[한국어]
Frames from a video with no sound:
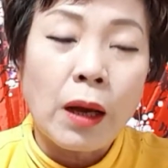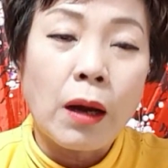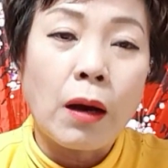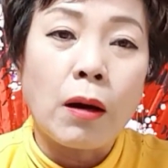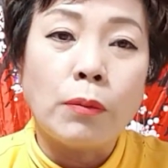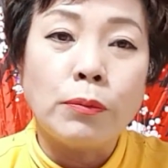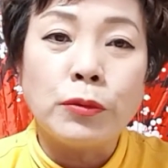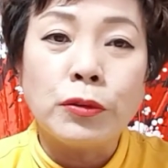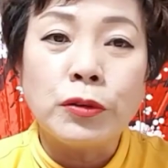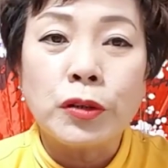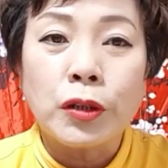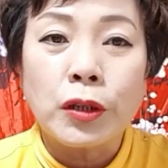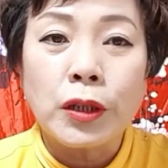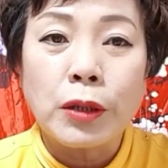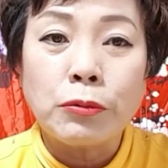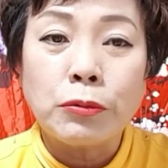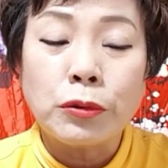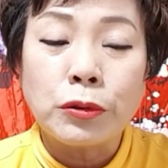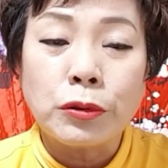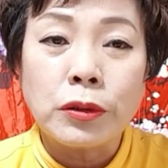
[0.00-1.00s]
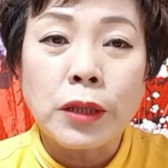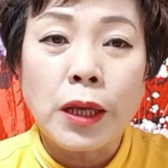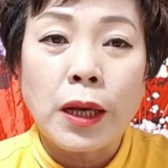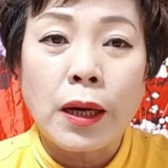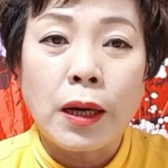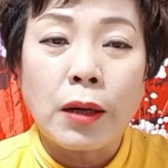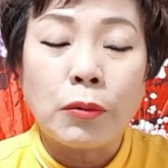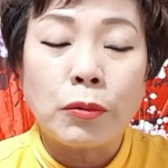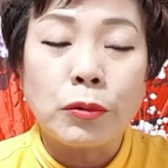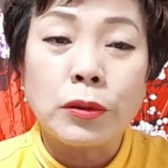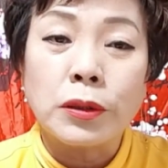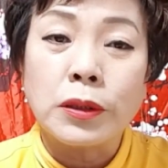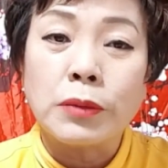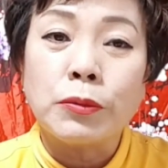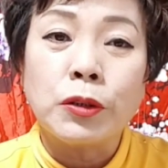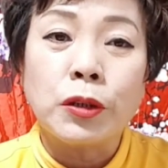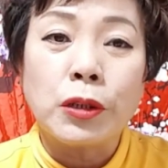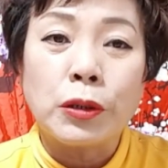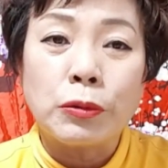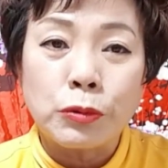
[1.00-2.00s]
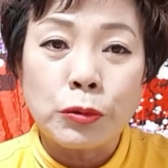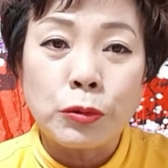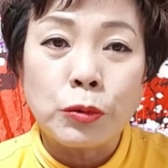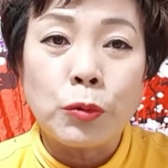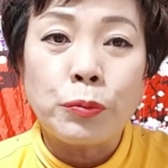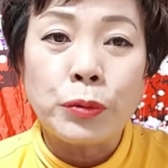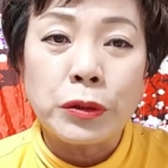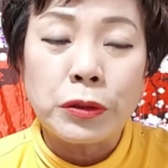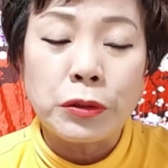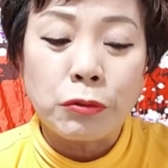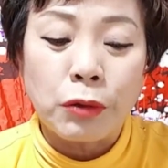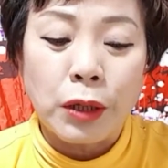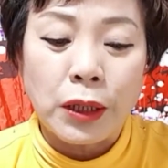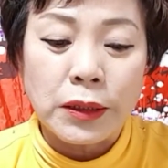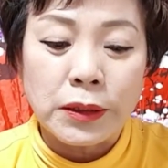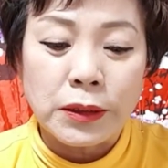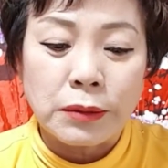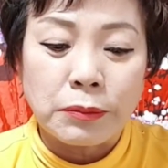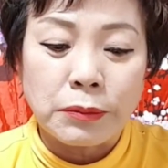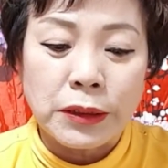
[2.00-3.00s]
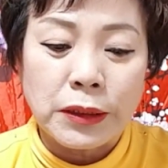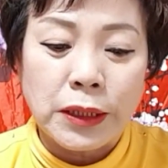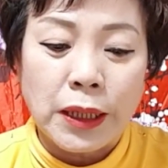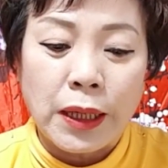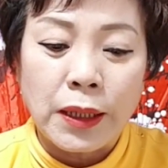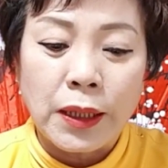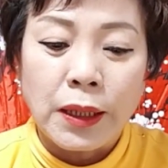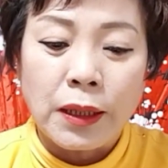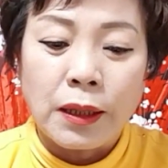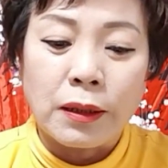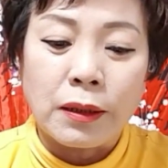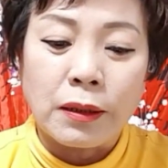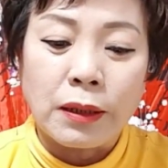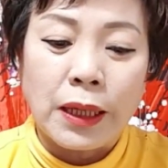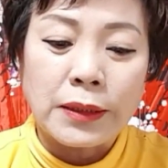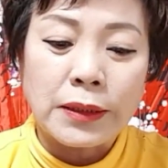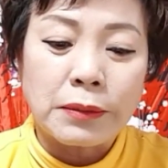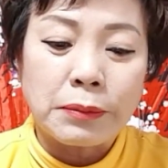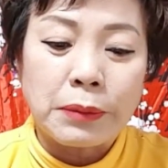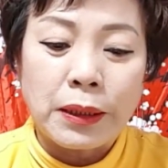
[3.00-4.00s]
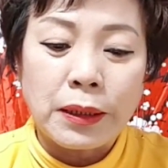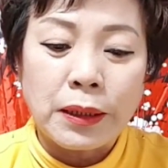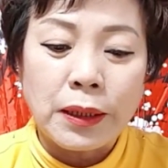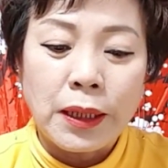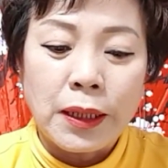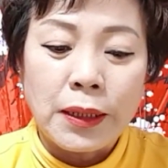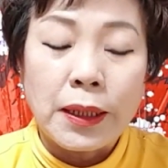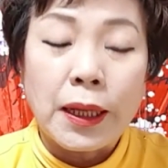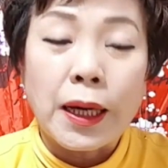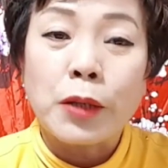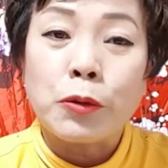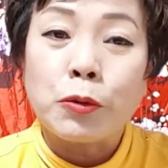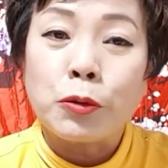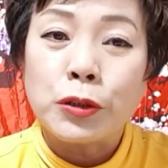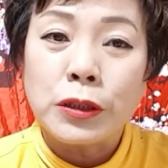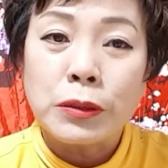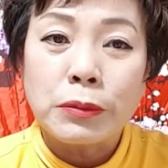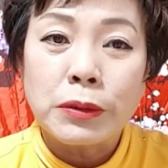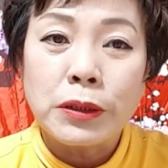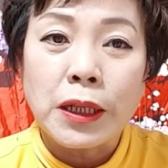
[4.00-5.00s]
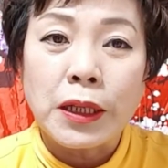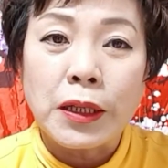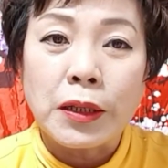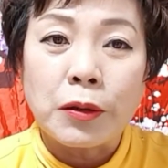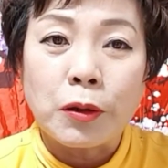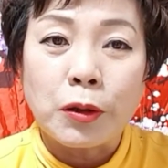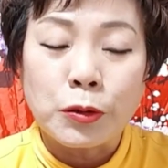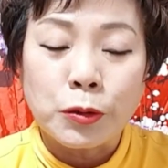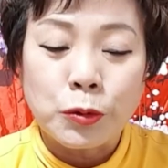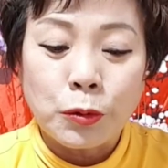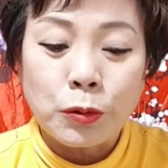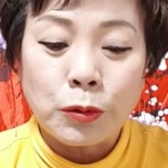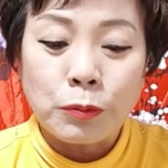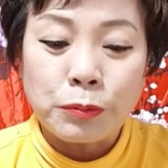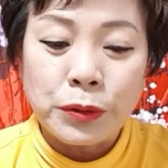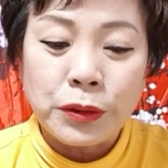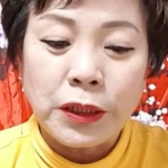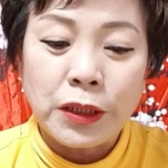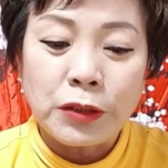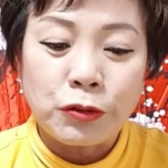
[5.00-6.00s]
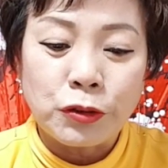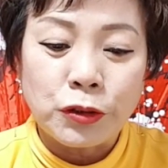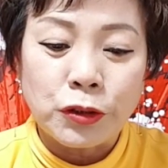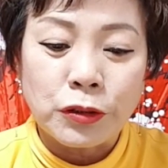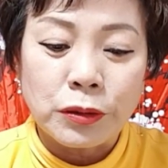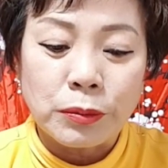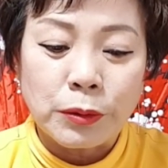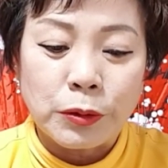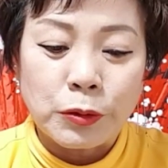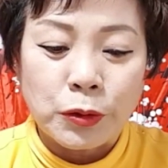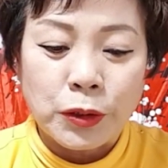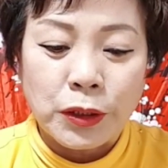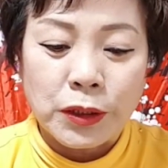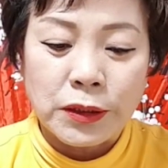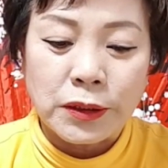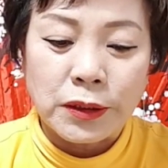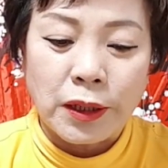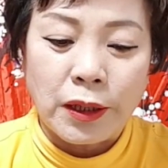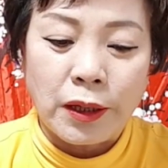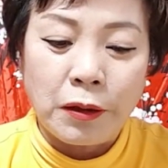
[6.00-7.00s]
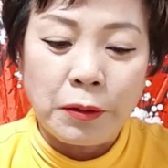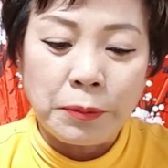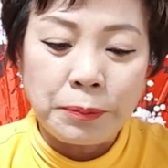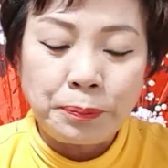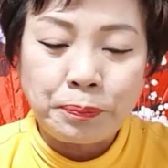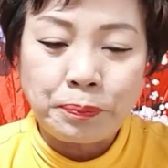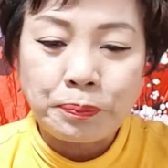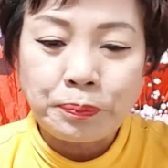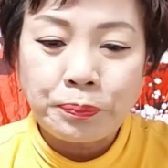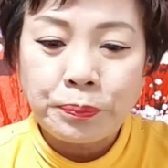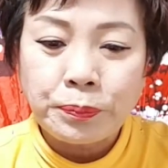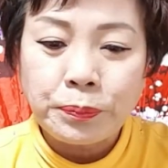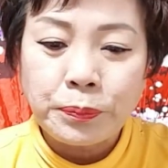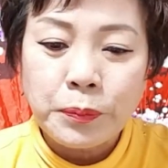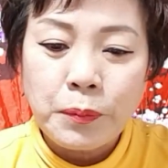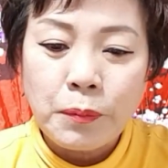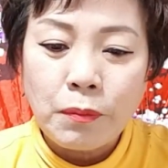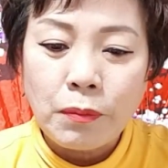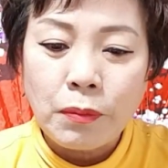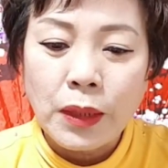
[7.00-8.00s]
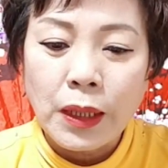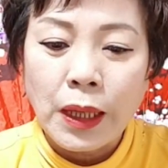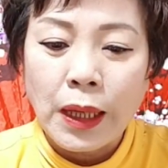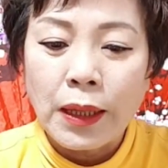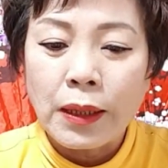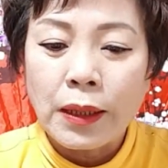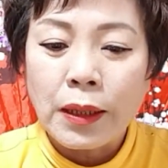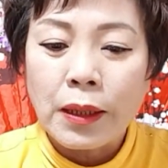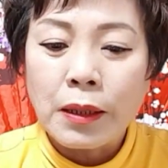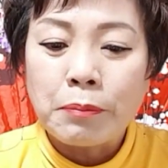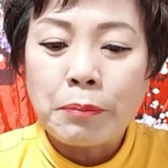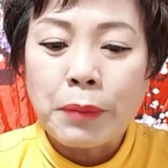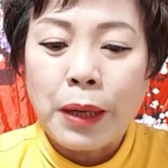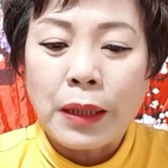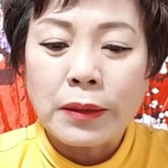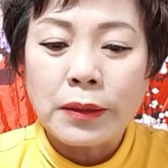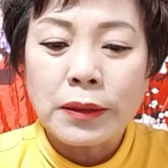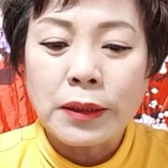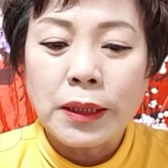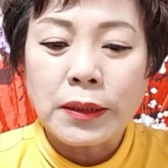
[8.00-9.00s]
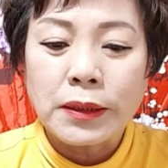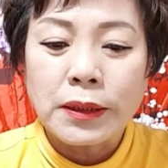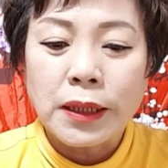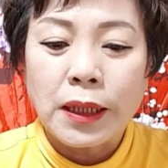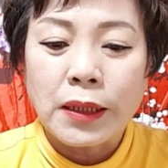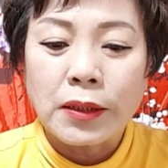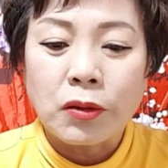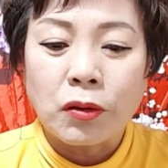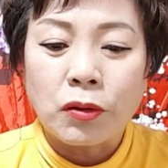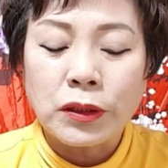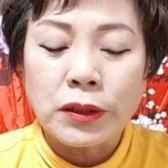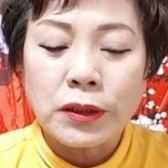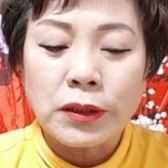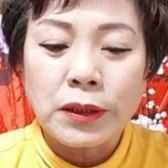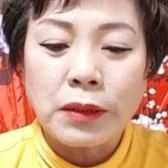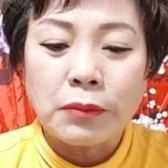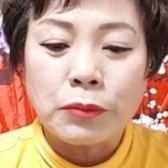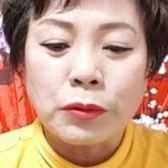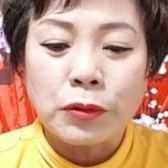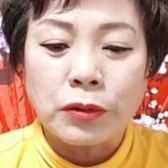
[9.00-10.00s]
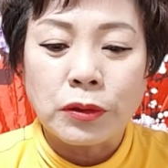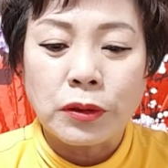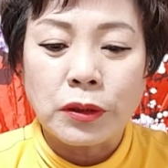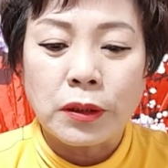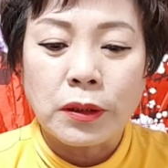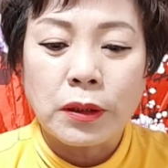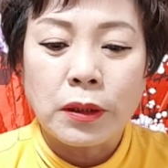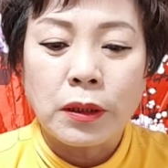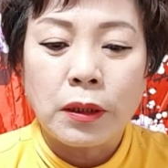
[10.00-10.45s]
어, 문서의 운도 따라오고 금전형도 높이 들어와 있습니다. 어, 하지만 내가 욕심을 내는 것 조금 피해 주셨으면 좋겠어요. 44살 경신생분들